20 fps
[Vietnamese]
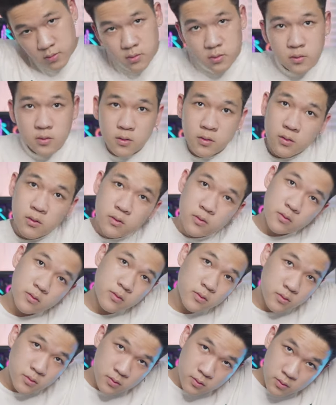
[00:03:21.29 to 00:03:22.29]
Đối với một cái
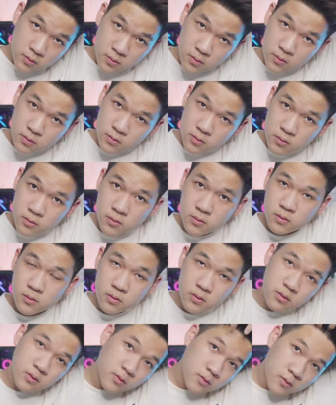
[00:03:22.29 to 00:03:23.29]
sản phẩm clay hay là
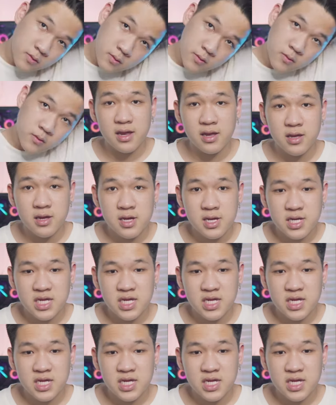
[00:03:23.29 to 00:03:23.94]
những cái sản phẩm khác ấy,